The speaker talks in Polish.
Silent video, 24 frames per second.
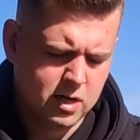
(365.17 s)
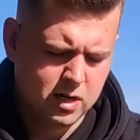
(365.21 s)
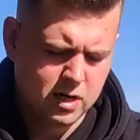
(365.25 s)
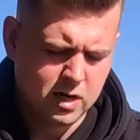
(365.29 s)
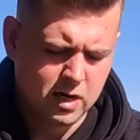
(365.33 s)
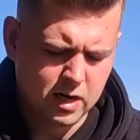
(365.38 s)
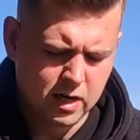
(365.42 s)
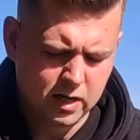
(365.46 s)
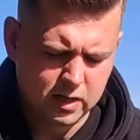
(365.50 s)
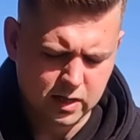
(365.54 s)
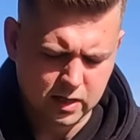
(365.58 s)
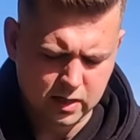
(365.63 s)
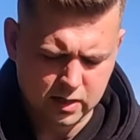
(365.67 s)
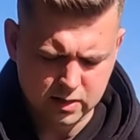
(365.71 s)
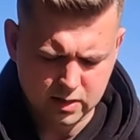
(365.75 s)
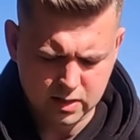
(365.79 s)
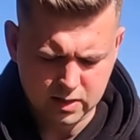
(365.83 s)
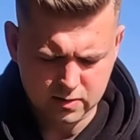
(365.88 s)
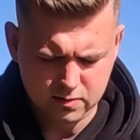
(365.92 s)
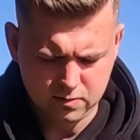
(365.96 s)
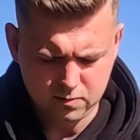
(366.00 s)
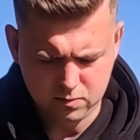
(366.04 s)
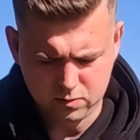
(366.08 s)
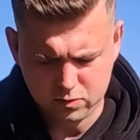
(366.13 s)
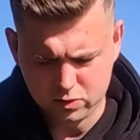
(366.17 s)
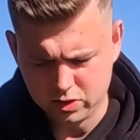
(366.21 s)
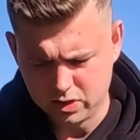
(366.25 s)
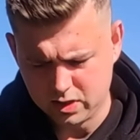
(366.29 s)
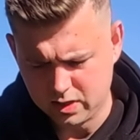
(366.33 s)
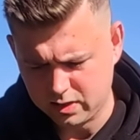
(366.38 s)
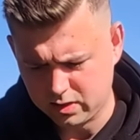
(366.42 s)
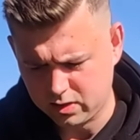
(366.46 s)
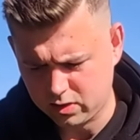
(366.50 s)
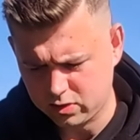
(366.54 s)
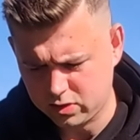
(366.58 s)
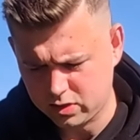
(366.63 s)
Gagatek może
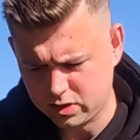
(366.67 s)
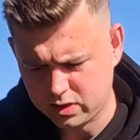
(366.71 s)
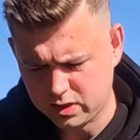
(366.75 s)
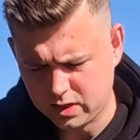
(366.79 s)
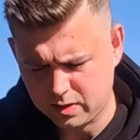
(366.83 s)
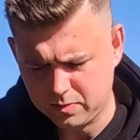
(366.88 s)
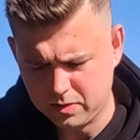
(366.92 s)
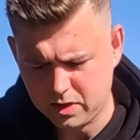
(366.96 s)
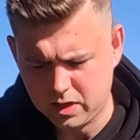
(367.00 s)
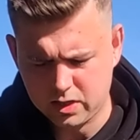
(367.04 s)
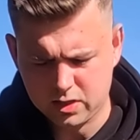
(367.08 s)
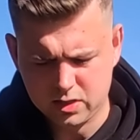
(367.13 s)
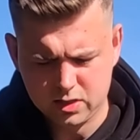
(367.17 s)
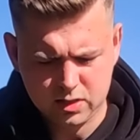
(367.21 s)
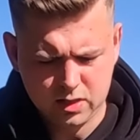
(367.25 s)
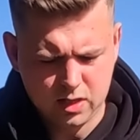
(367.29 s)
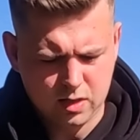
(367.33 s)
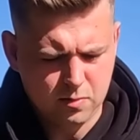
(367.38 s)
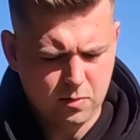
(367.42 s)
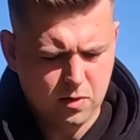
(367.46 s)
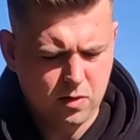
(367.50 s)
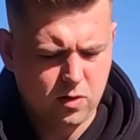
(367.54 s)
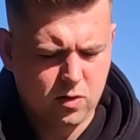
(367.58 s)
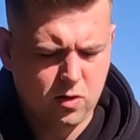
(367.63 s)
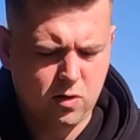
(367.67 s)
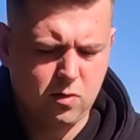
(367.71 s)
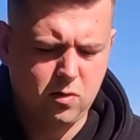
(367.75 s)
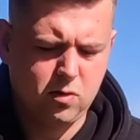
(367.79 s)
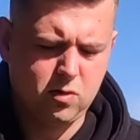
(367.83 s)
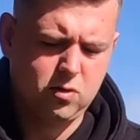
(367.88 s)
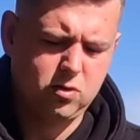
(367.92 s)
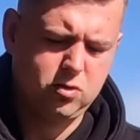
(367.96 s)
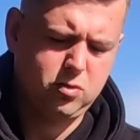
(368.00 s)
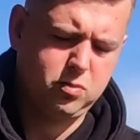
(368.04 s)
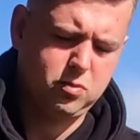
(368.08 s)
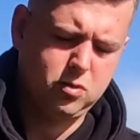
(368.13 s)
nawet troszeczkę mniejszy, ten ma
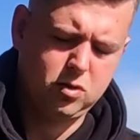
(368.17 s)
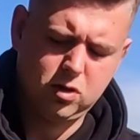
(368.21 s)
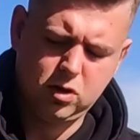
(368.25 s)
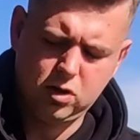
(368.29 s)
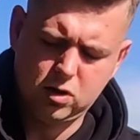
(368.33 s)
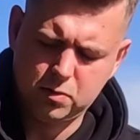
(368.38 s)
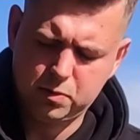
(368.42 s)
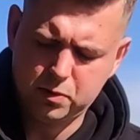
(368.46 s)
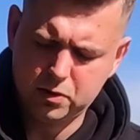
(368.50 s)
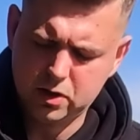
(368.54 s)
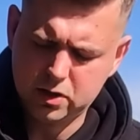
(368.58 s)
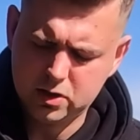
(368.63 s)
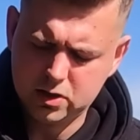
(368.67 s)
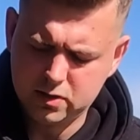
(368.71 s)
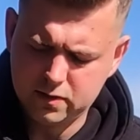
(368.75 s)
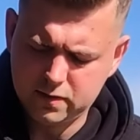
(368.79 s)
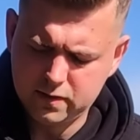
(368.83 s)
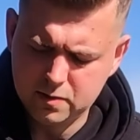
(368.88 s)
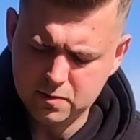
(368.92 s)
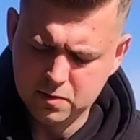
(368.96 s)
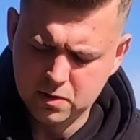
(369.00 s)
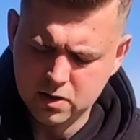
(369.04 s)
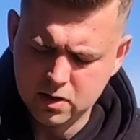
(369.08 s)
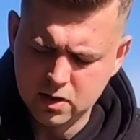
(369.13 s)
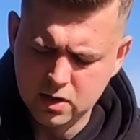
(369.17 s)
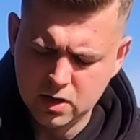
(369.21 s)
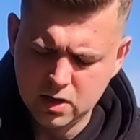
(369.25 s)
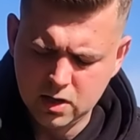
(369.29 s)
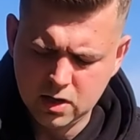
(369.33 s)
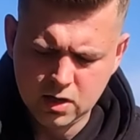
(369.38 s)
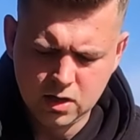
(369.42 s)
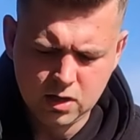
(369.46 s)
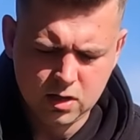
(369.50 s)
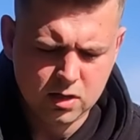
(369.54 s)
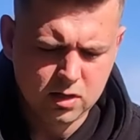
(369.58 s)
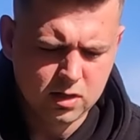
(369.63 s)
około 8 kg podejrzewam.
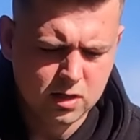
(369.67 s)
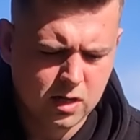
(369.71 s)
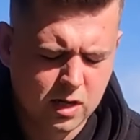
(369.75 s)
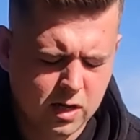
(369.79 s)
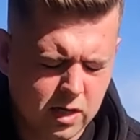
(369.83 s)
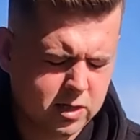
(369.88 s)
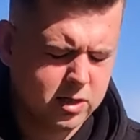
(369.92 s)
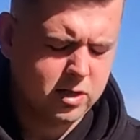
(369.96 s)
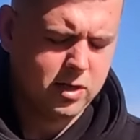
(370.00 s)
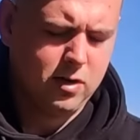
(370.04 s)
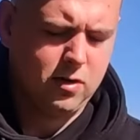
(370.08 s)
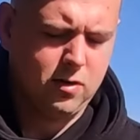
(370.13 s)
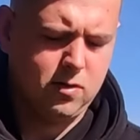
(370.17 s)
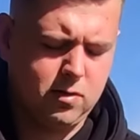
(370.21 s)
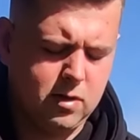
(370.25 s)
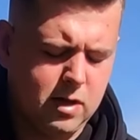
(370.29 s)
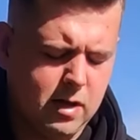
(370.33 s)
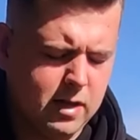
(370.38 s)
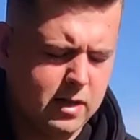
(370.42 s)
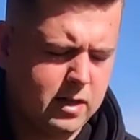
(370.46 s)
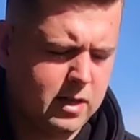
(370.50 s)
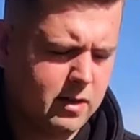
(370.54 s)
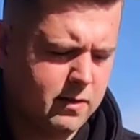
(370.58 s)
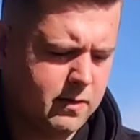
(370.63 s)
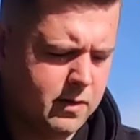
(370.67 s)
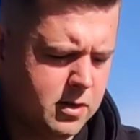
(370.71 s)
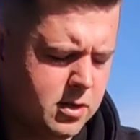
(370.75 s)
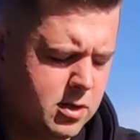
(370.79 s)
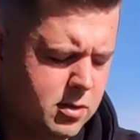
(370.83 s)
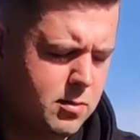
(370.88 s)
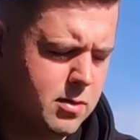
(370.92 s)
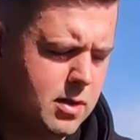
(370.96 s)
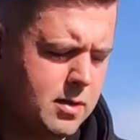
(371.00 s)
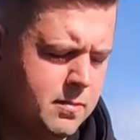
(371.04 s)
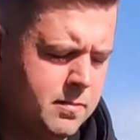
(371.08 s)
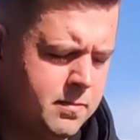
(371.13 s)
Na razie go nawet nie
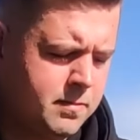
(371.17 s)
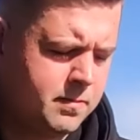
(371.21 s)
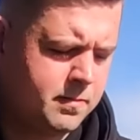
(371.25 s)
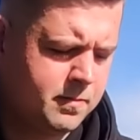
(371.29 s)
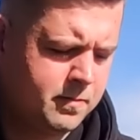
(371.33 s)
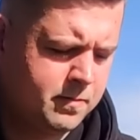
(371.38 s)
ważyłem.